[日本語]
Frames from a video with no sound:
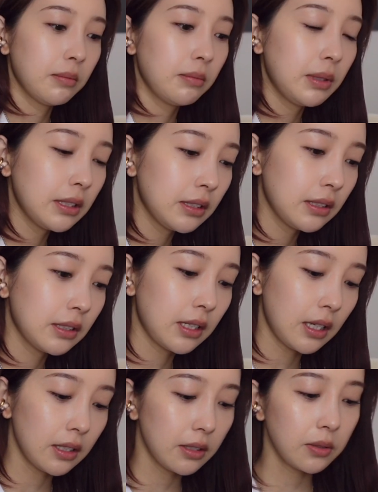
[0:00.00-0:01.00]
まず
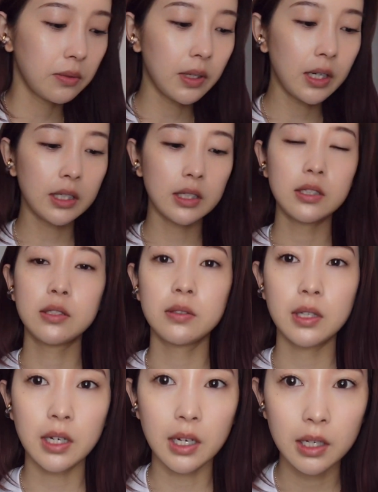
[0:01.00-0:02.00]
最初は一緒
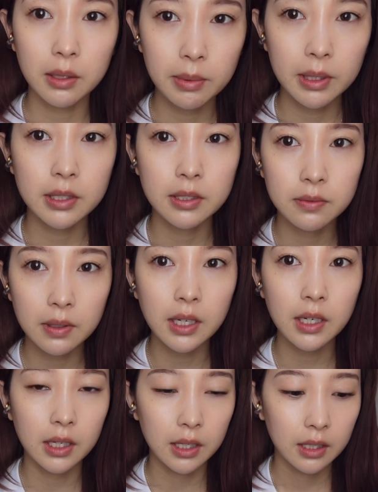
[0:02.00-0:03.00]
でアイベース
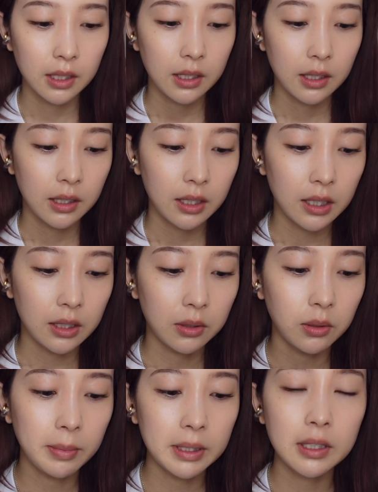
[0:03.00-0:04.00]
はえっ
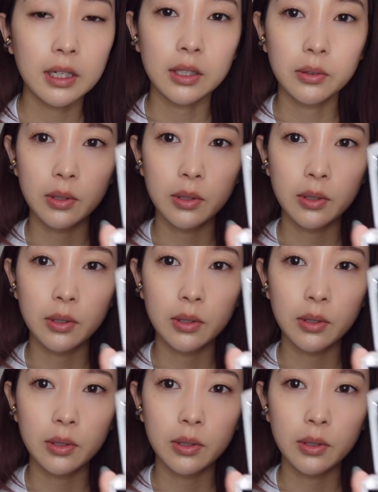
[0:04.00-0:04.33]
と真ん中の